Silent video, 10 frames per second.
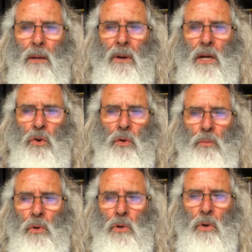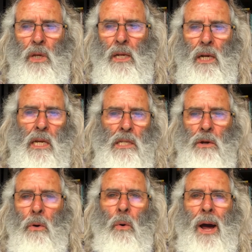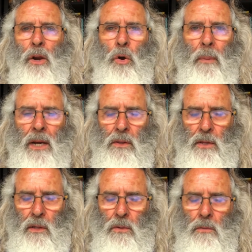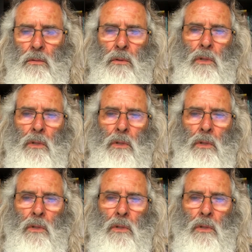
alemán con bulldog inglés o algo parecido.